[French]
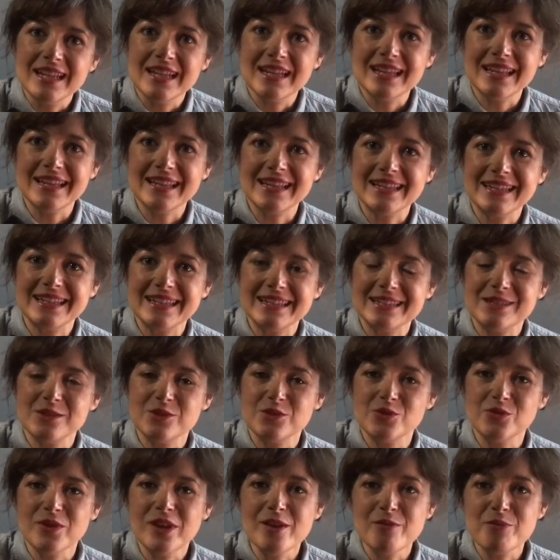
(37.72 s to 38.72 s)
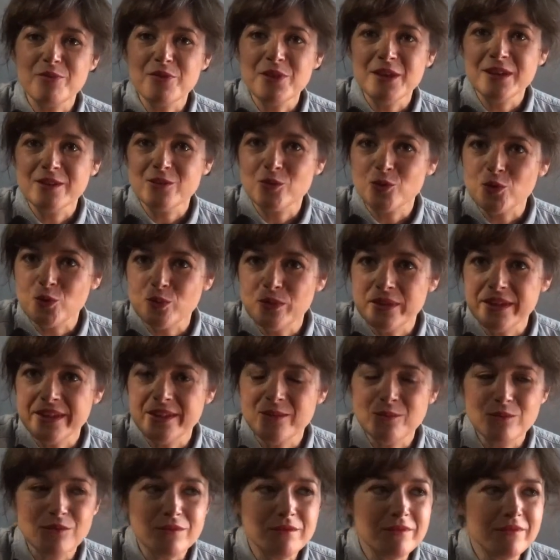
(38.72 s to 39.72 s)
Et je jouais un peu un
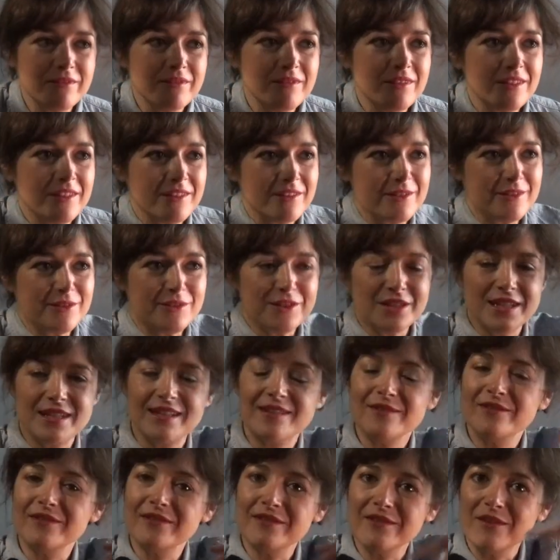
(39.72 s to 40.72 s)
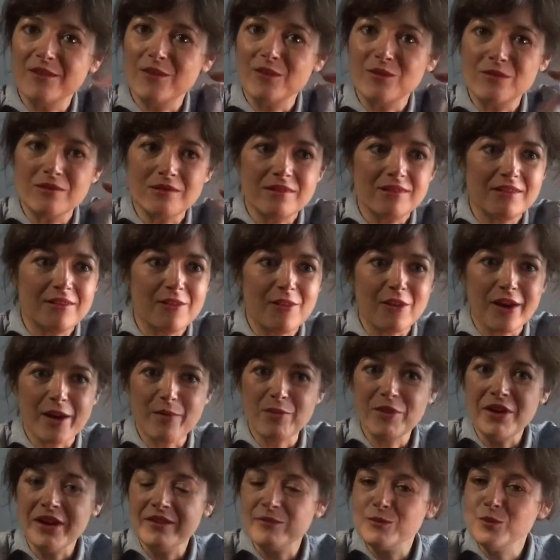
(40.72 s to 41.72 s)
trublion. Hein, euh, j'étais en, en, en,
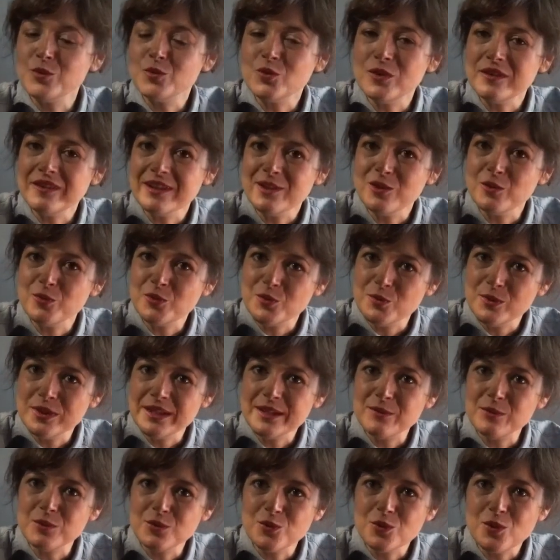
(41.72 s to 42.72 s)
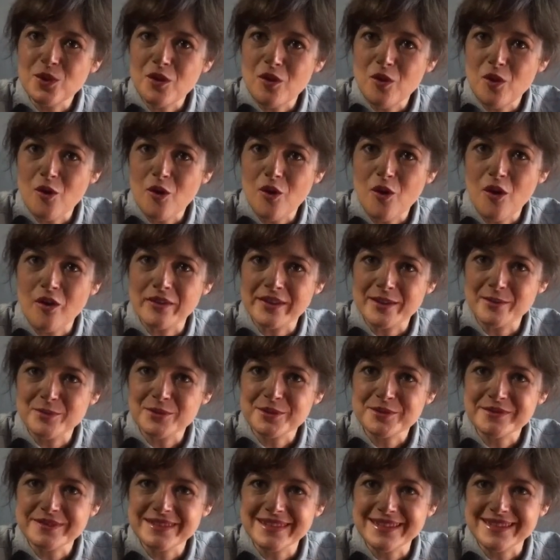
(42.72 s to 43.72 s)
rapport à beaucoup avec le public, beaucoup en, en
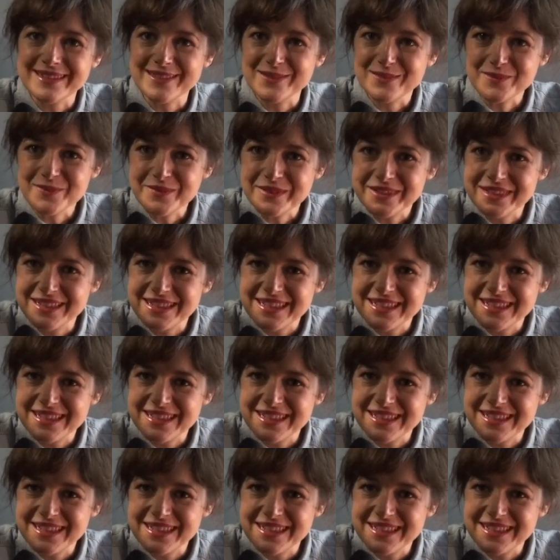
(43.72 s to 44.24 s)
improvisation.